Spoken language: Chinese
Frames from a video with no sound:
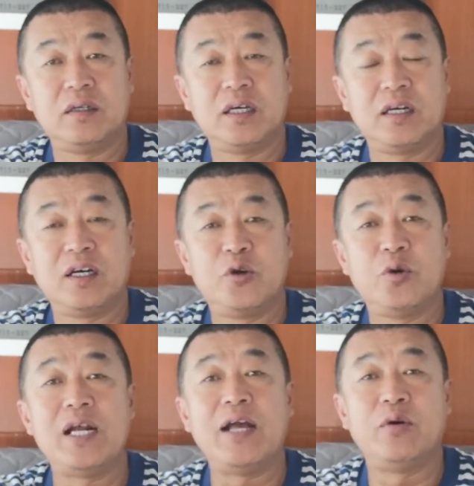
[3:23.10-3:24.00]
那个那个，
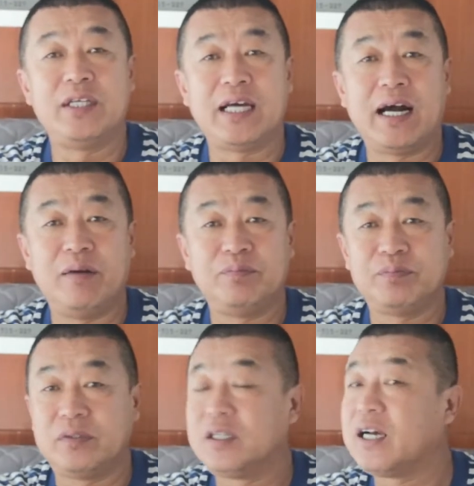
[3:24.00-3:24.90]
云南有一家，
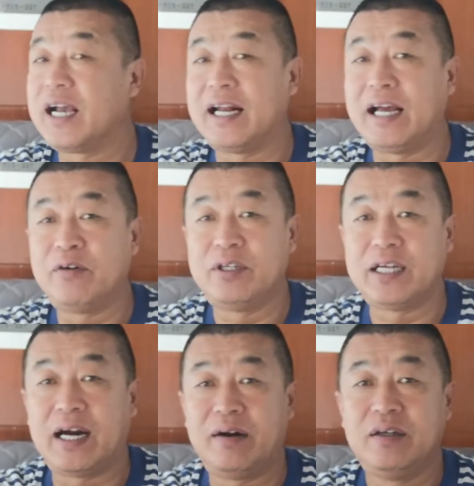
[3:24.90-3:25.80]
那海南有一
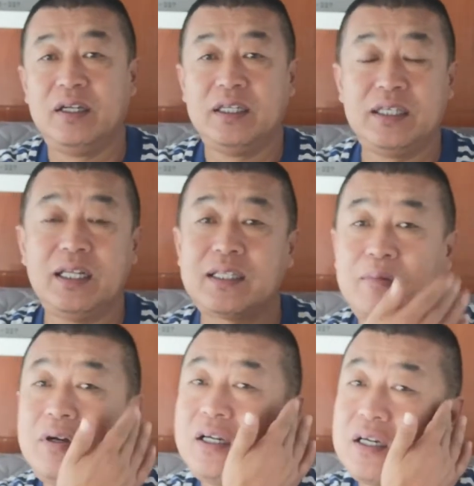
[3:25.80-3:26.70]
家。现在
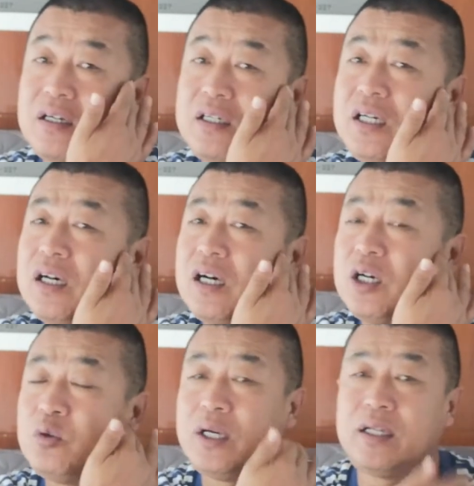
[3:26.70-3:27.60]
咱们的这个
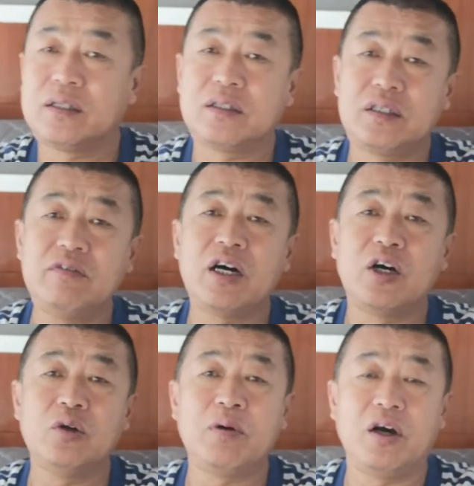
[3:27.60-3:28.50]
合作呢，因为
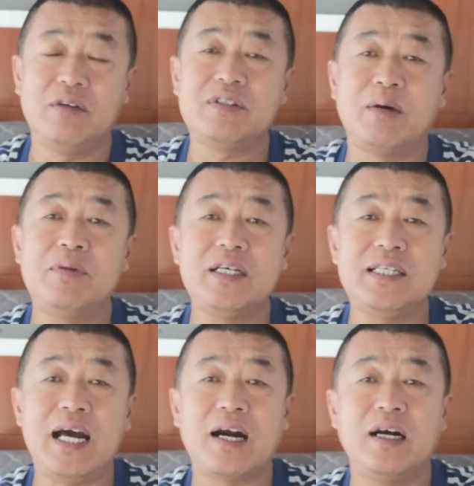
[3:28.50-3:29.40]
合作不了，因为咱们这个
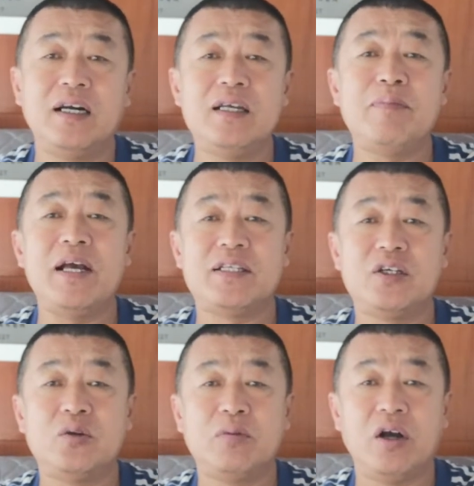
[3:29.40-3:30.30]
价格人一般也
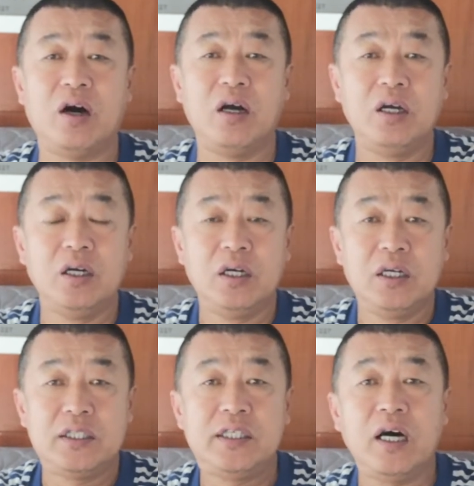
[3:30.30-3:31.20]
接受不了。
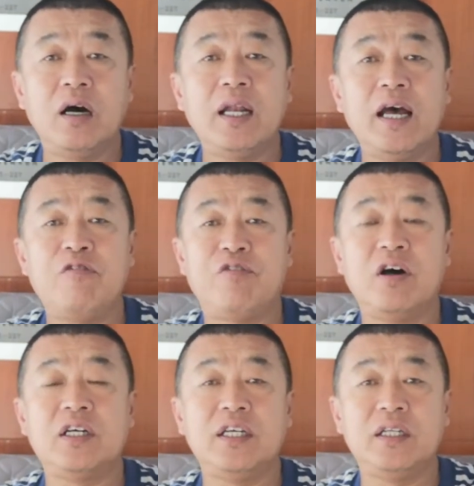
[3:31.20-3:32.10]
将来
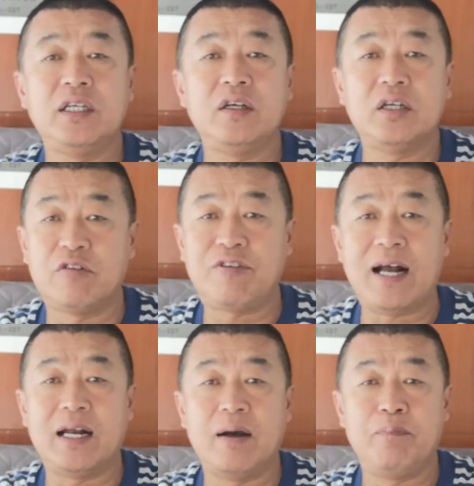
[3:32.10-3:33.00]
房车营地要想
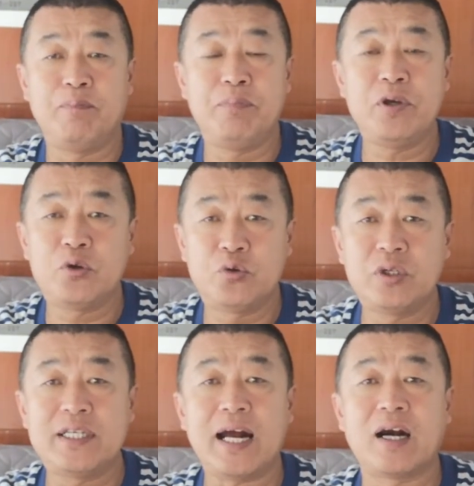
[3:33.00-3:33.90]
发展，必
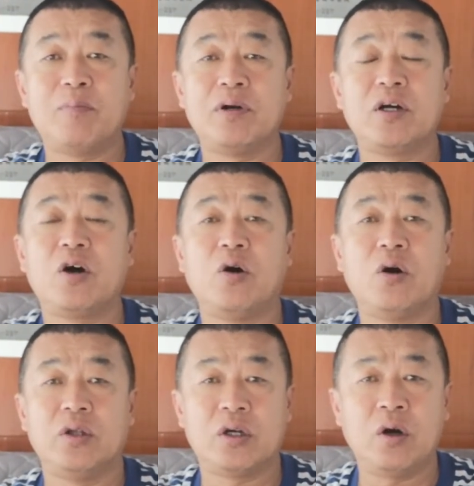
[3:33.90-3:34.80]
须价格不能高
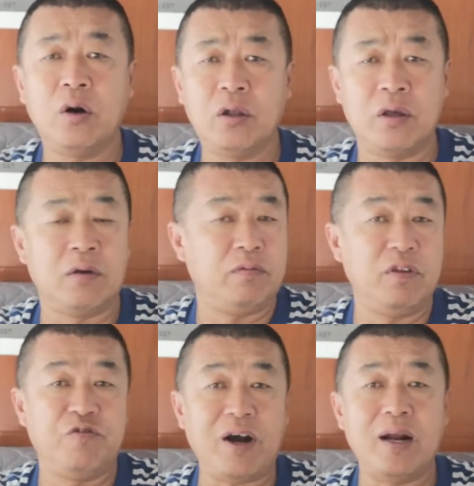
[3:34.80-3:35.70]
了，你高了你
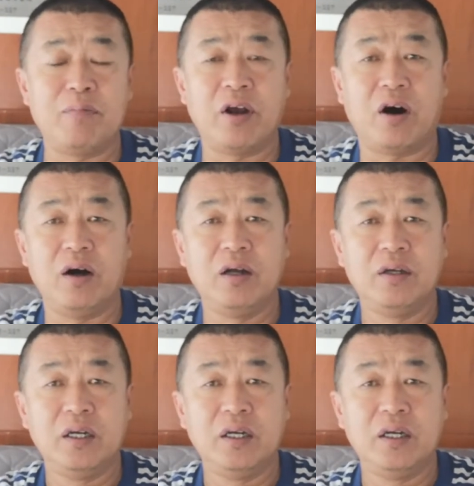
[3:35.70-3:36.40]
你发展不了，